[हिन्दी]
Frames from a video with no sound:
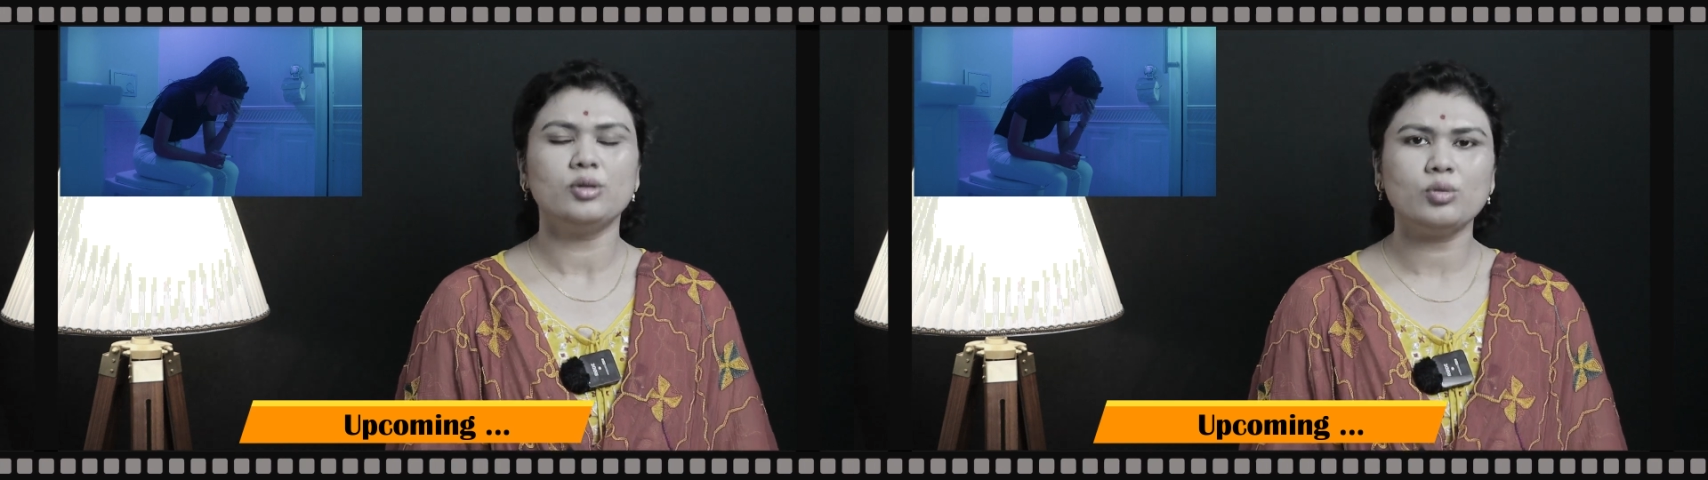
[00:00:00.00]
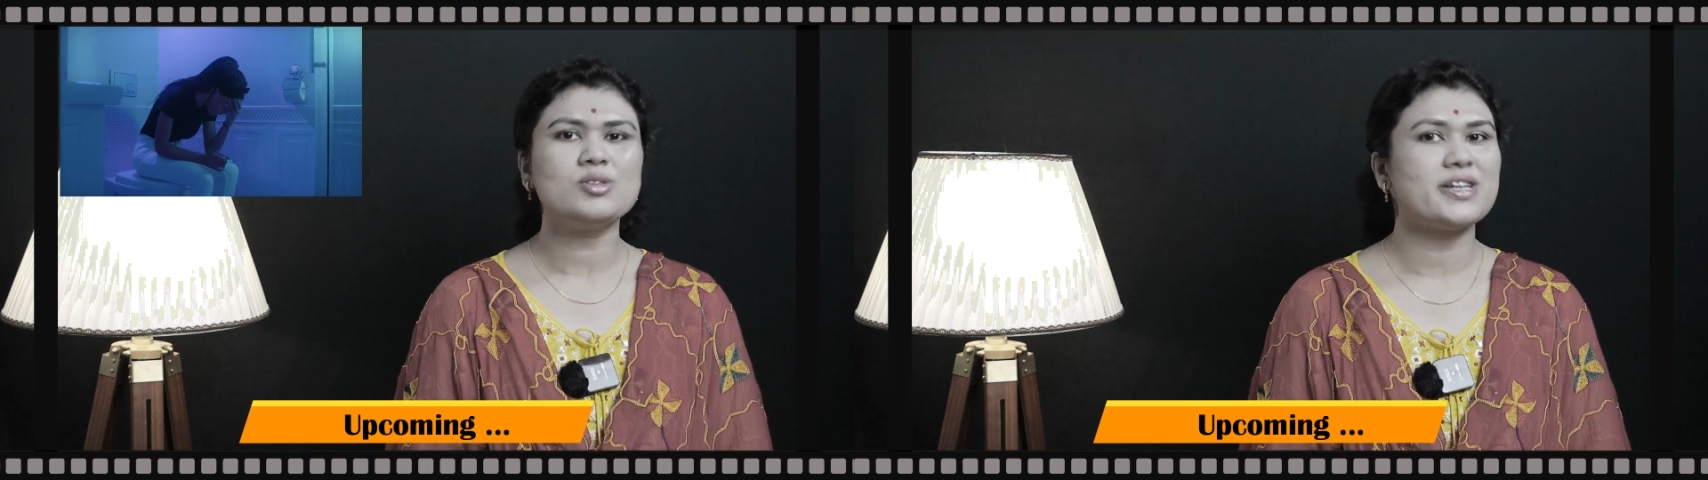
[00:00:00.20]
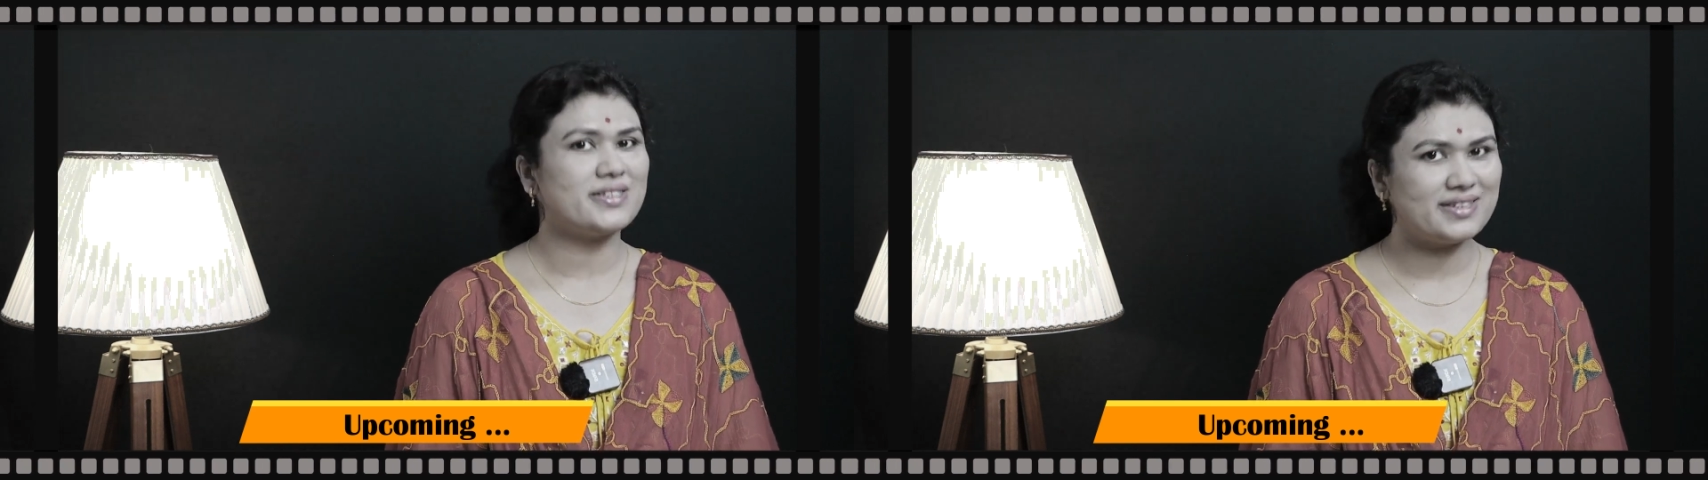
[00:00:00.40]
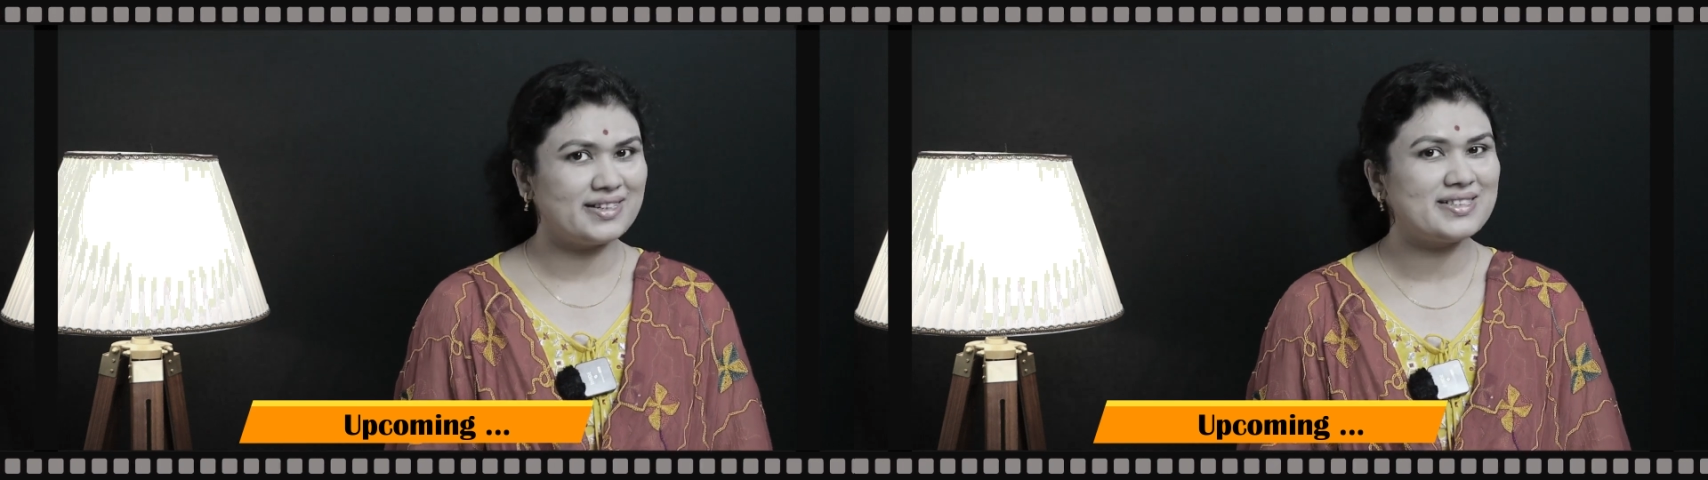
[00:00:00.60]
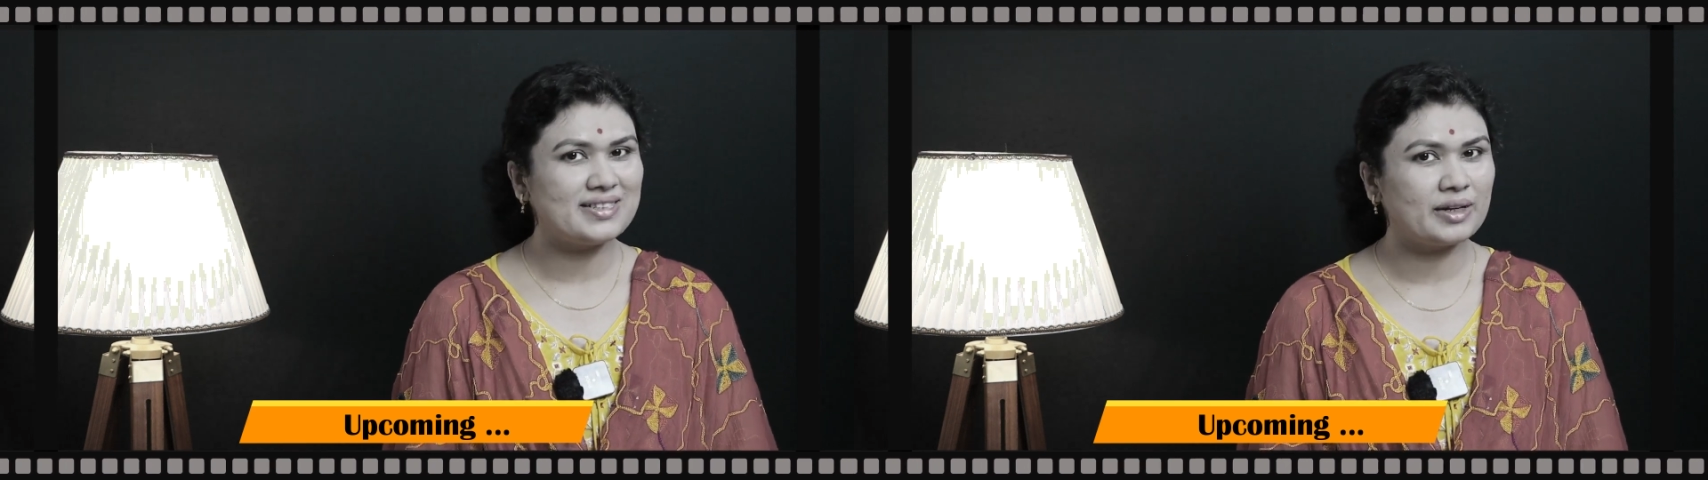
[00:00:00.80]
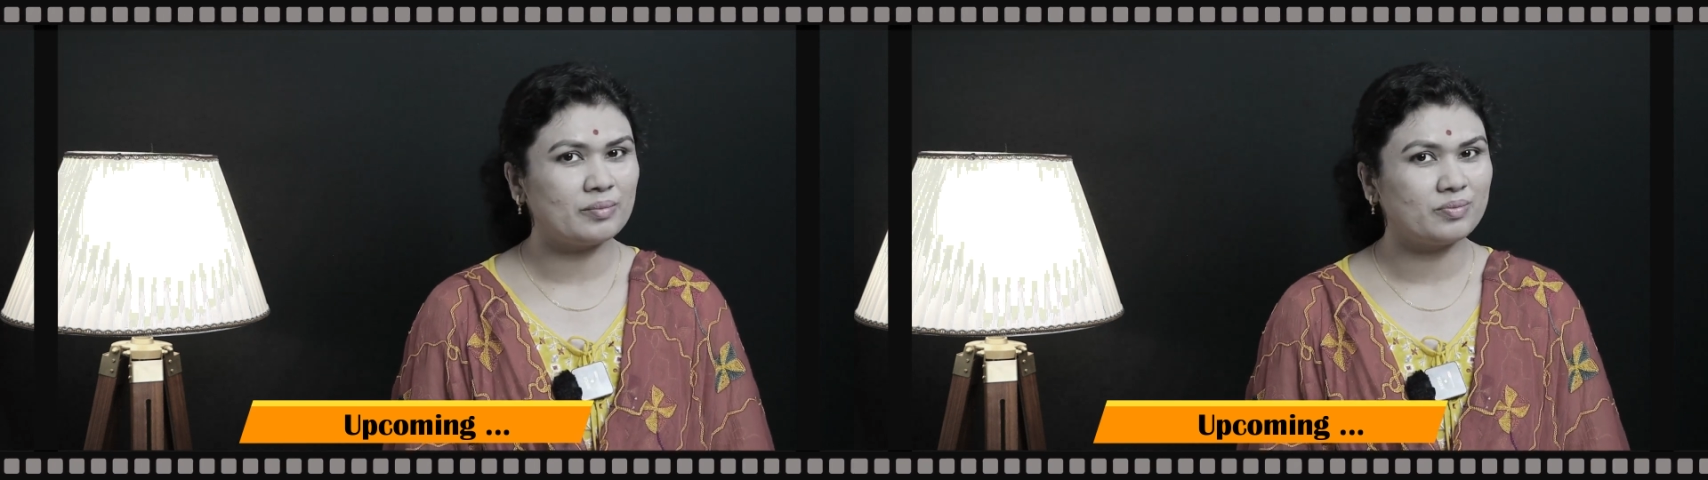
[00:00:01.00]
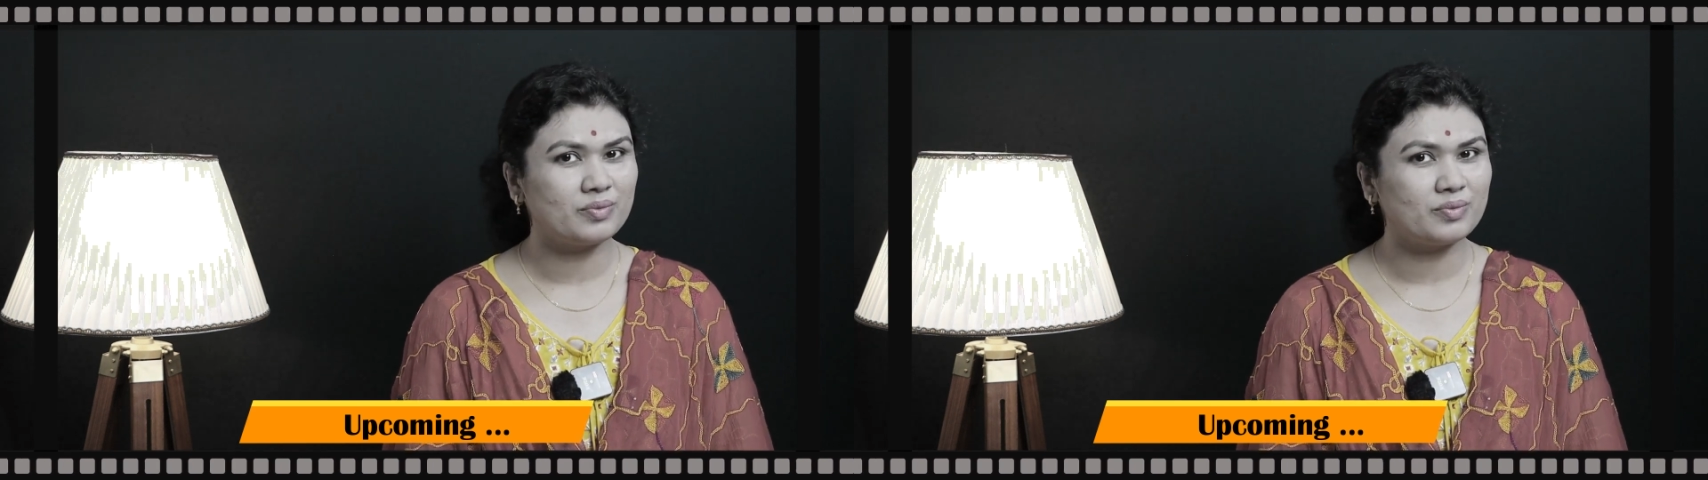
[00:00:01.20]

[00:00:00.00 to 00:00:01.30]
तो कुछ ऐसे टेस्ट हैं